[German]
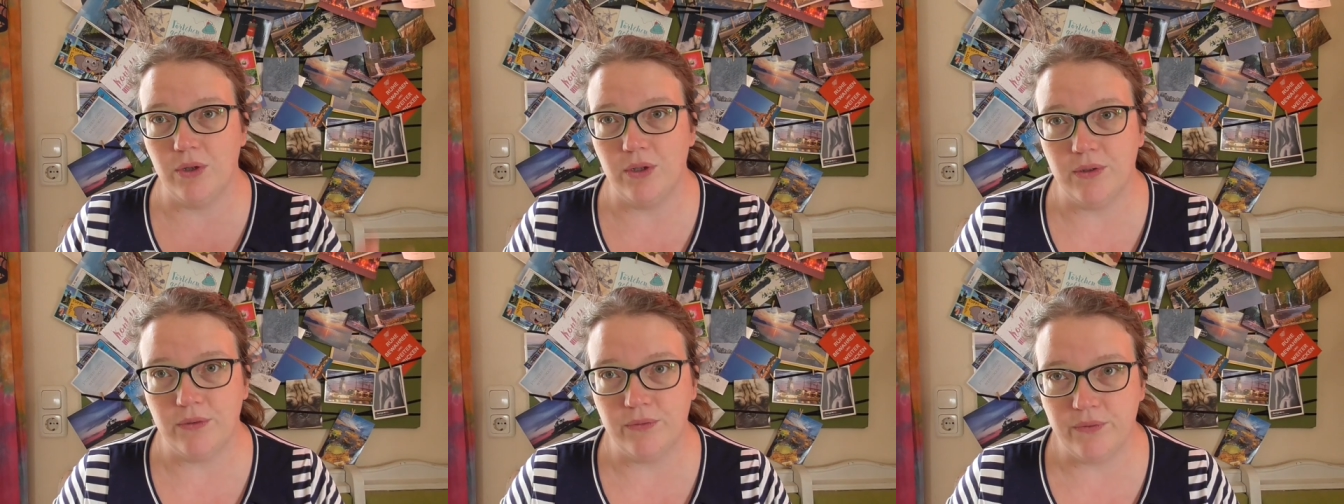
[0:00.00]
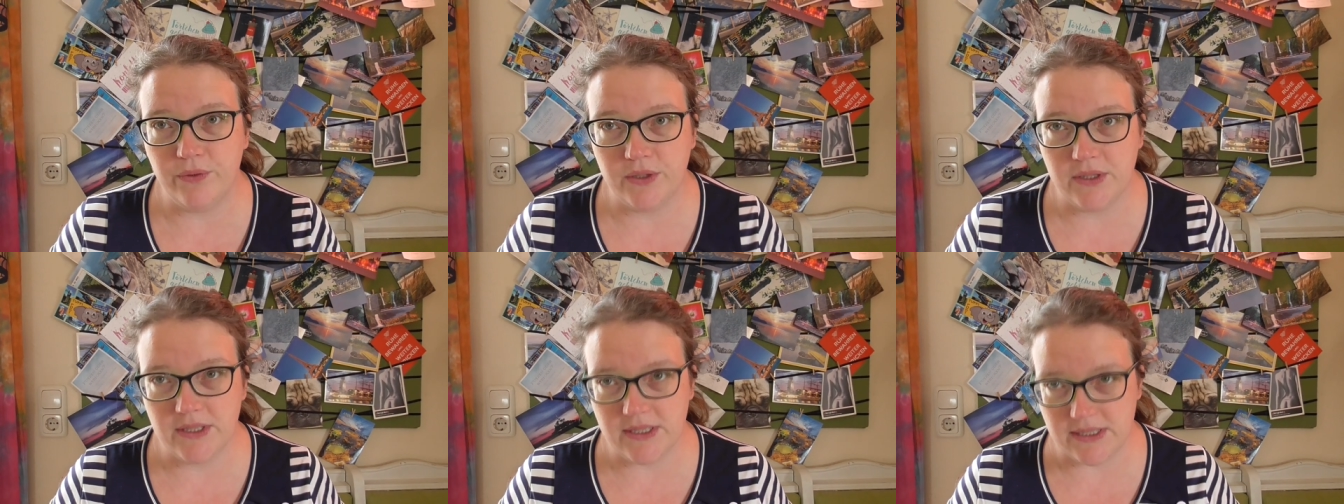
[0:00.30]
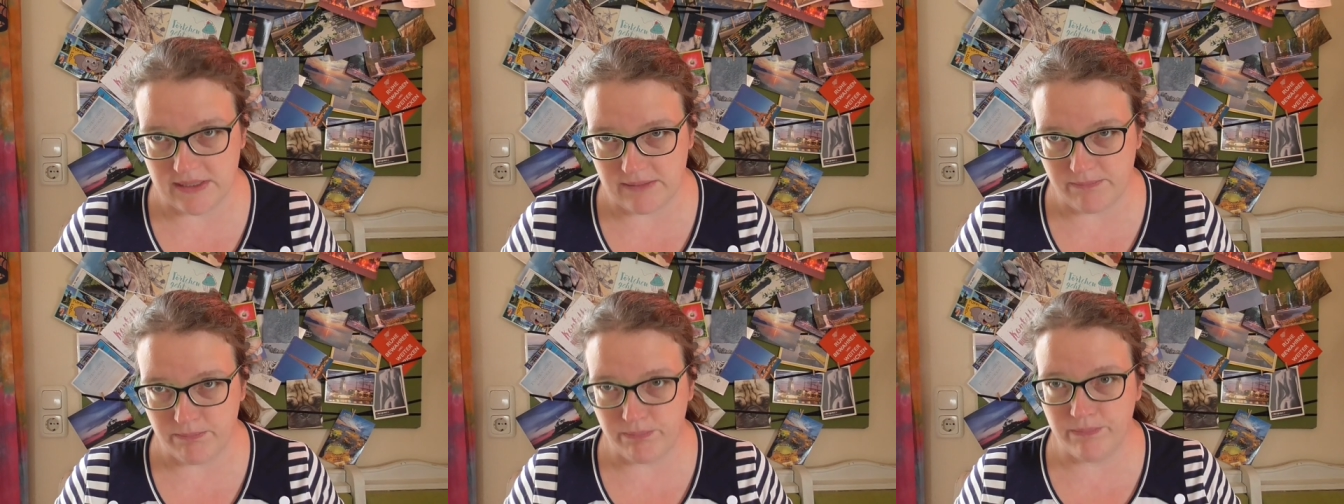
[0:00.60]
Wollen für
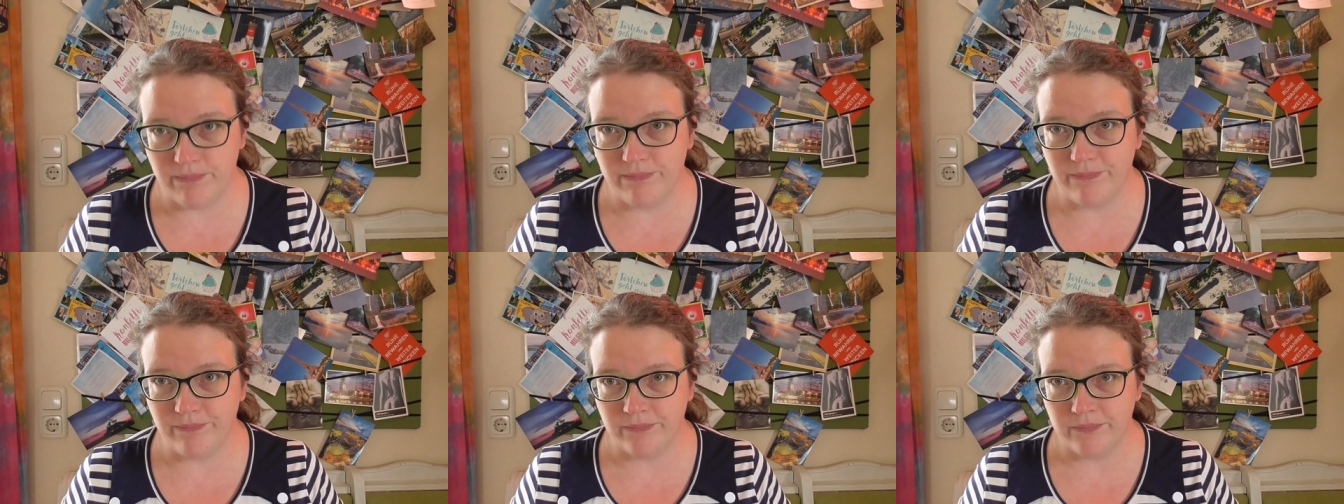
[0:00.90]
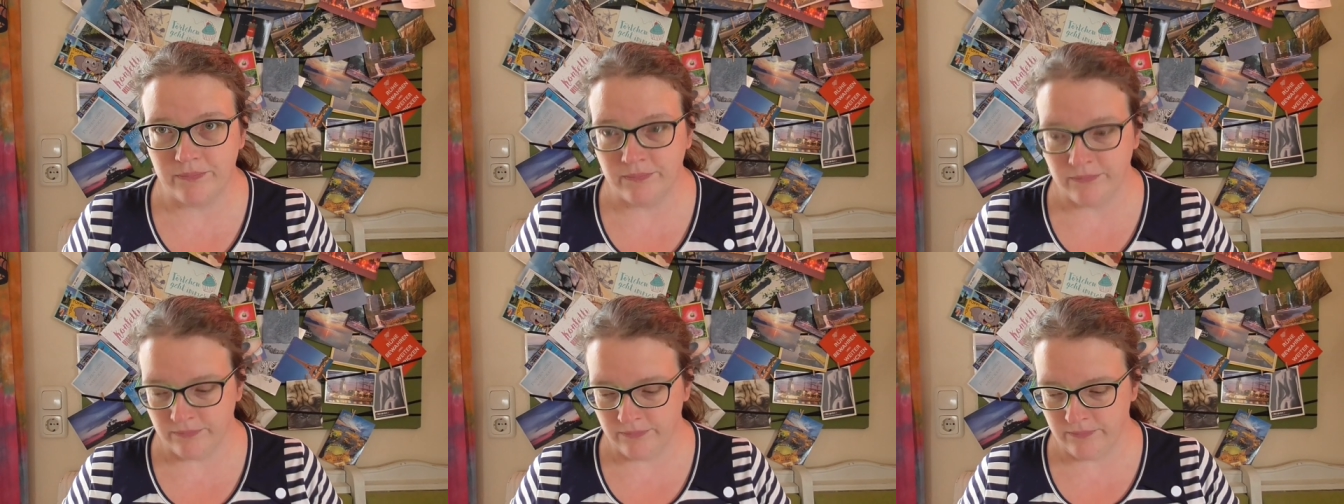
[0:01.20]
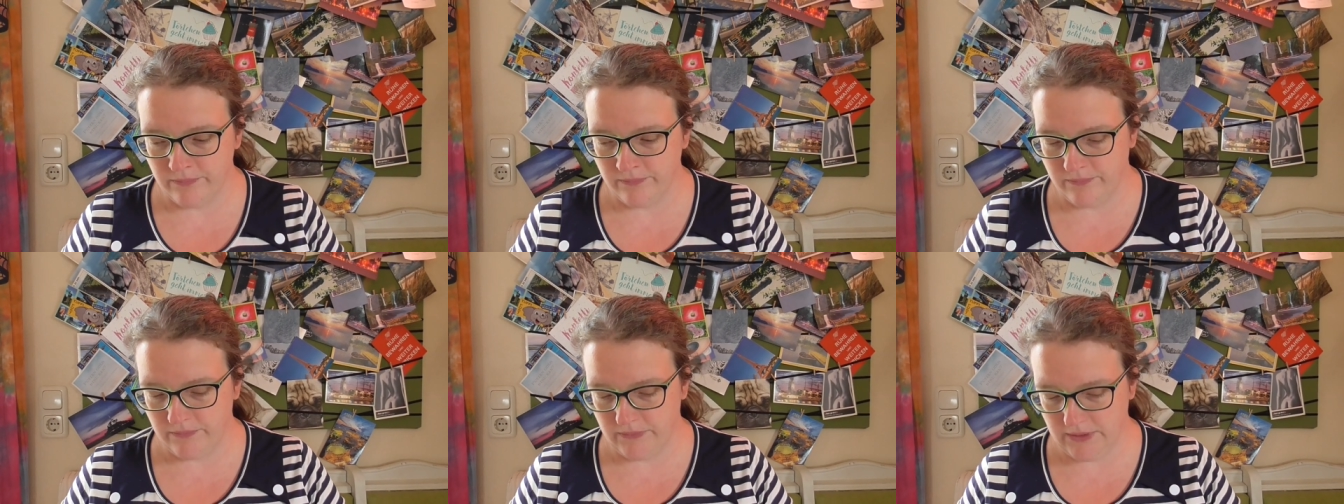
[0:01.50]
diese
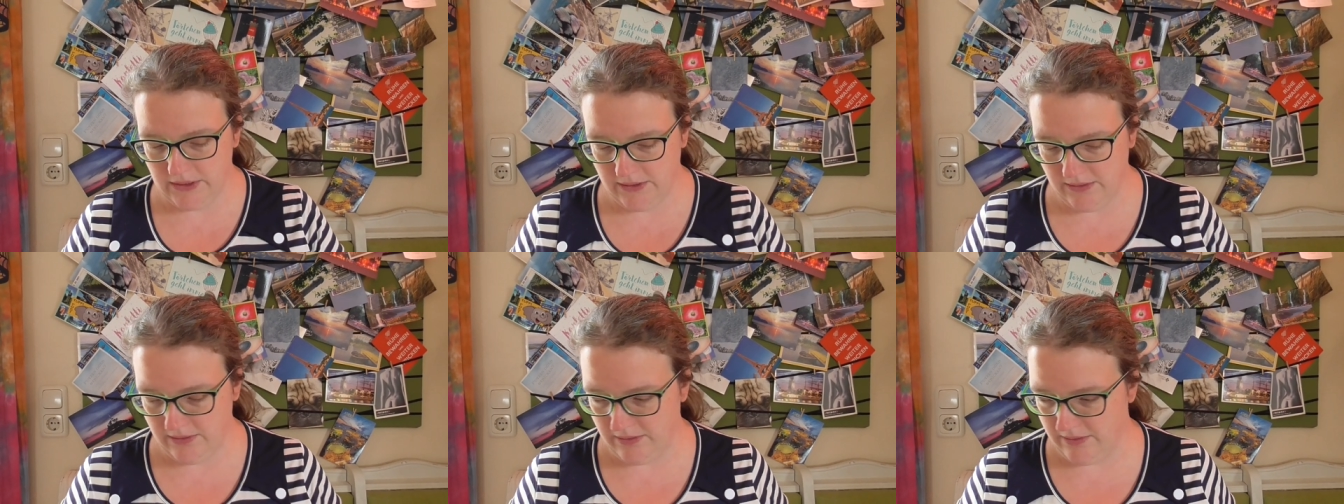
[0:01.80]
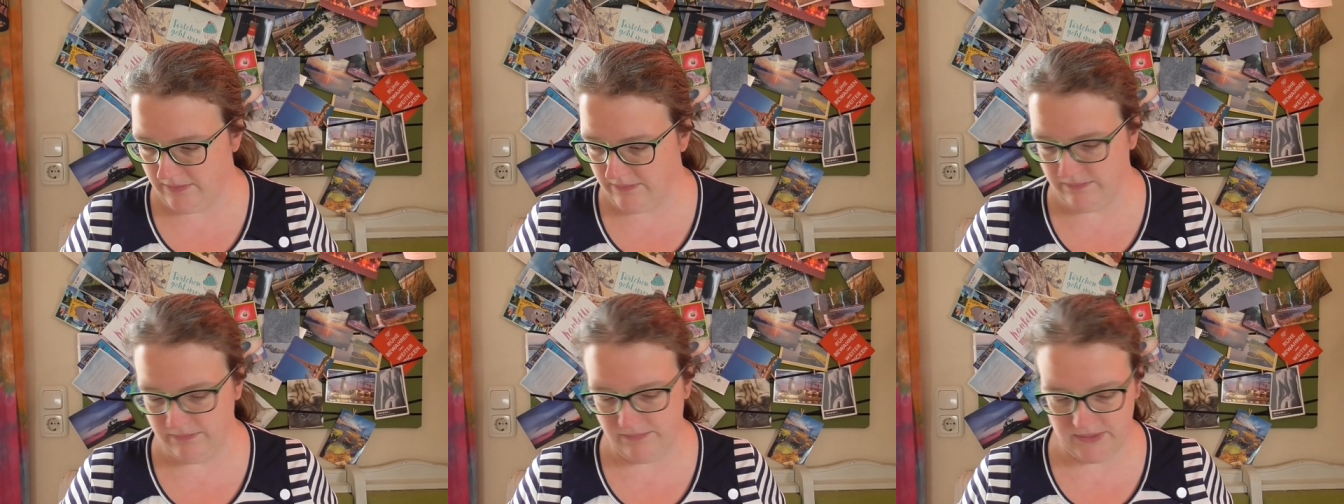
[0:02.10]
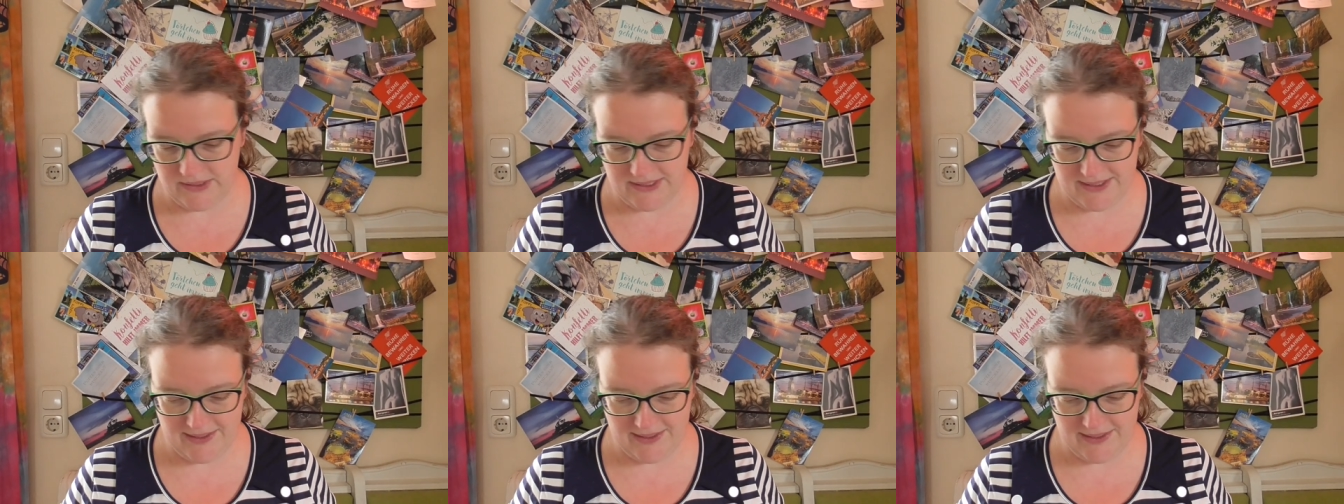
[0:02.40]
ähm,